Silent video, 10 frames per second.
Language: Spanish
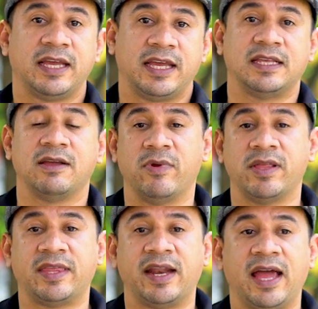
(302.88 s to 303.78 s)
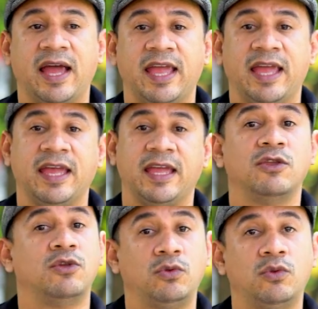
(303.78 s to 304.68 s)
que se encuentra
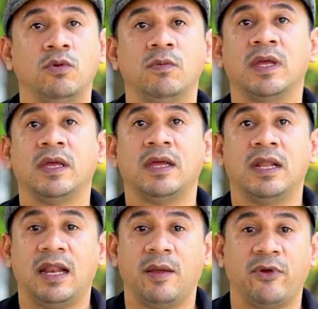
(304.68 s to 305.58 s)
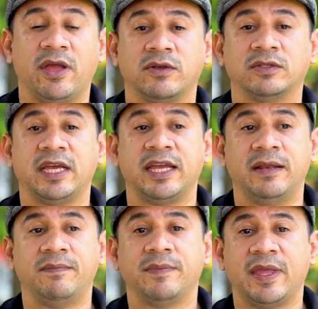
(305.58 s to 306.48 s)
en YouTube, la pueden
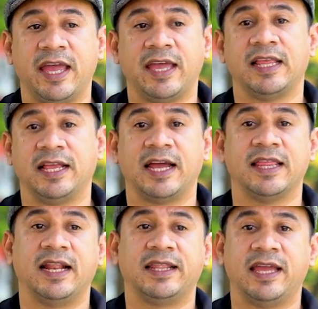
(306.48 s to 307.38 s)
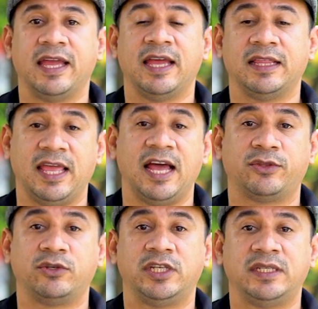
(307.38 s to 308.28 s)
conseguir en el canal de
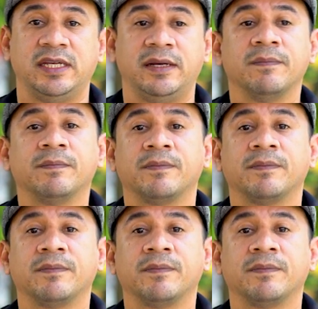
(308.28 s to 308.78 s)
Teatro Chesir.